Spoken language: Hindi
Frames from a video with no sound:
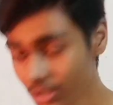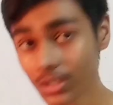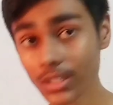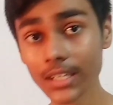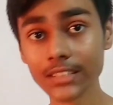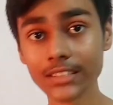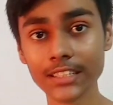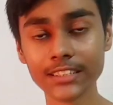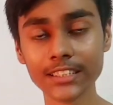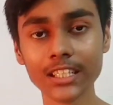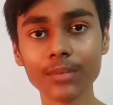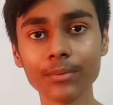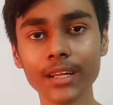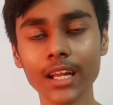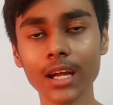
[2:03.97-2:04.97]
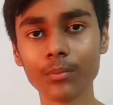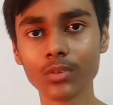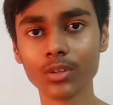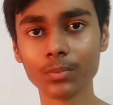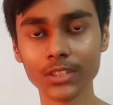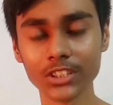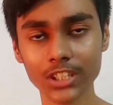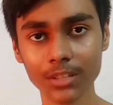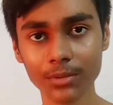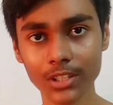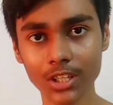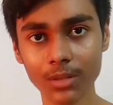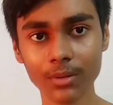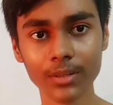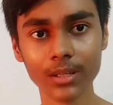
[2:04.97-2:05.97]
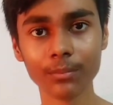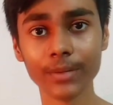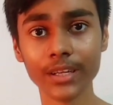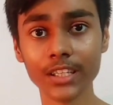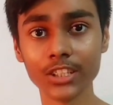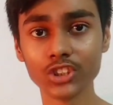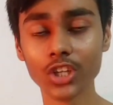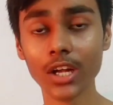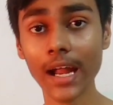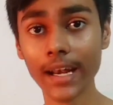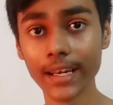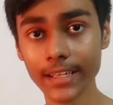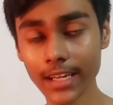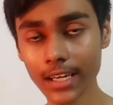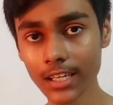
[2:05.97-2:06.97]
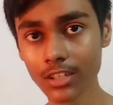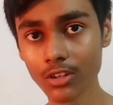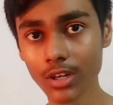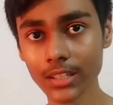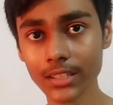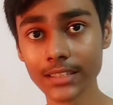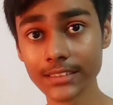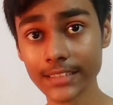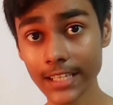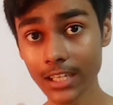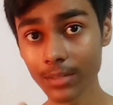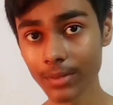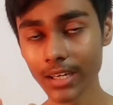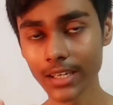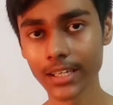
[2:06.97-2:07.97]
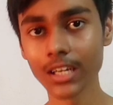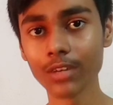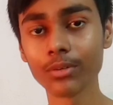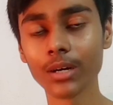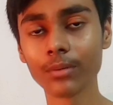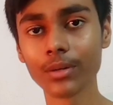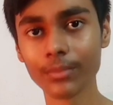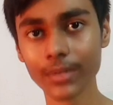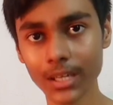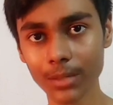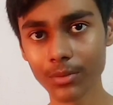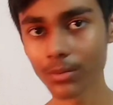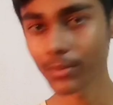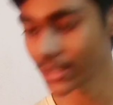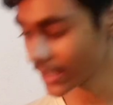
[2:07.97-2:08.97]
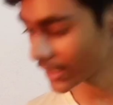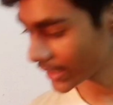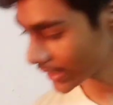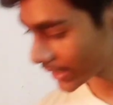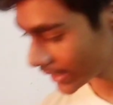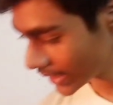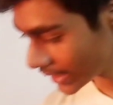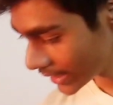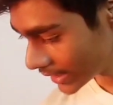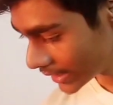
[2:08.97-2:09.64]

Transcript: तो यार जैसे कि मैंने आपको पिछले वीडियो में मतलब मेरी जो एन टी आर एन कॉइन के सेकेंड पार्ट है ना वहाँ पर मैंने आपको बताया था कि